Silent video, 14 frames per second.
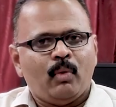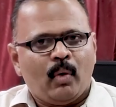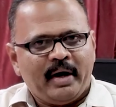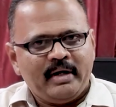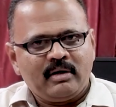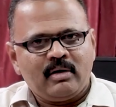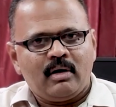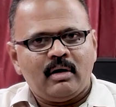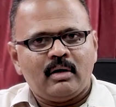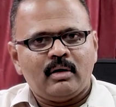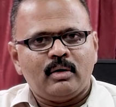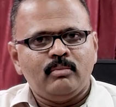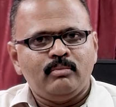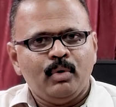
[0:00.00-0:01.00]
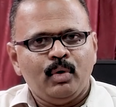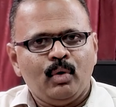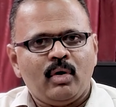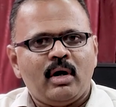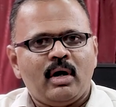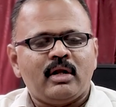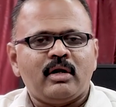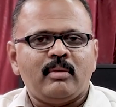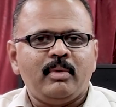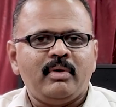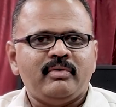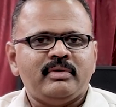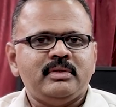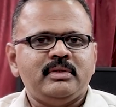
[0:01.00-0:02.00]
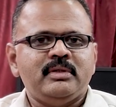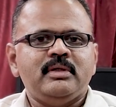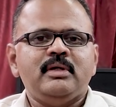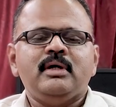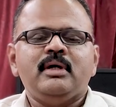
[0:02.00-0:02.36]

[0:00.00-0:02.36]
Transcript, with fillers: இப்போ ஒயிட் காலருக்கும் ப்ளூ காலருக்குமே வந்து